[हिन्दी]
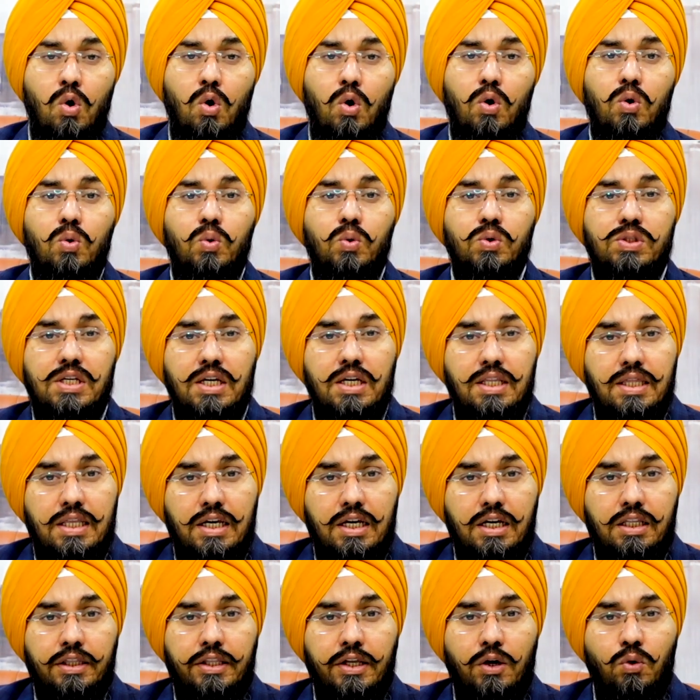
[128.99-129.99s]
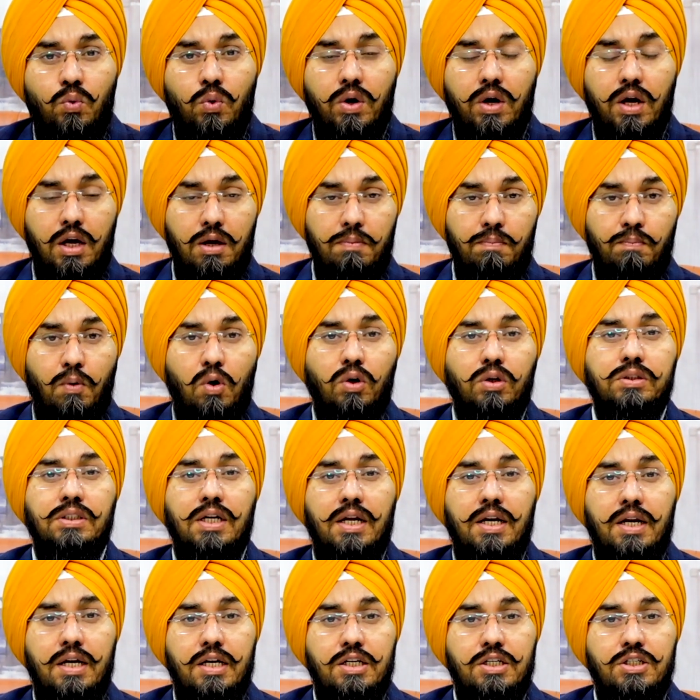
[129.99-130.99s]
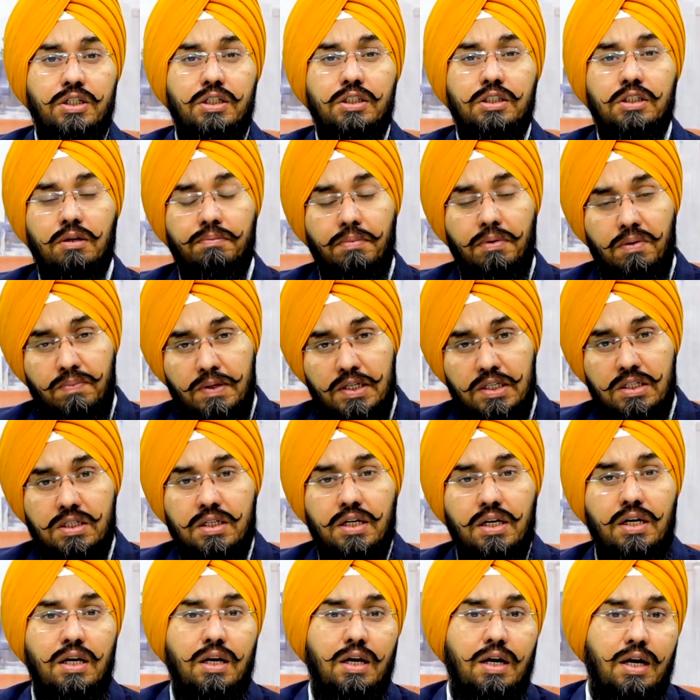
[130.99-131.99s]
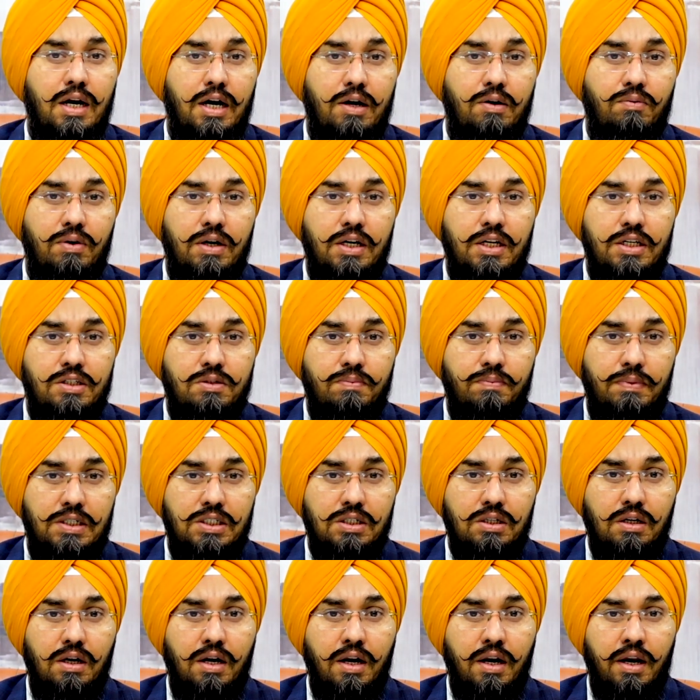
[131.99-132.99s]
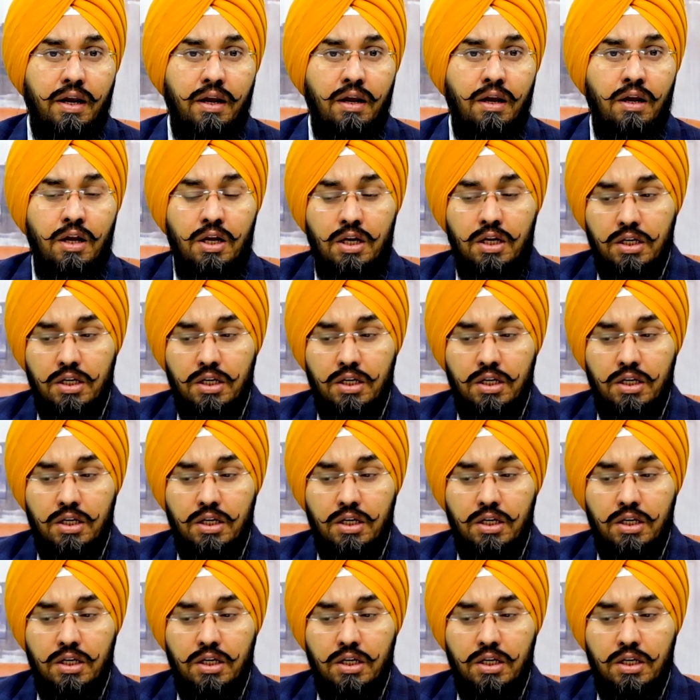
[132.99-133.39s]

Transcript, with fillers: और उसे देखते हुए ही बहुत सारे एजेंट्स अभी भी स्टिल एडवर्टीजमेंट्स कर रहे हैं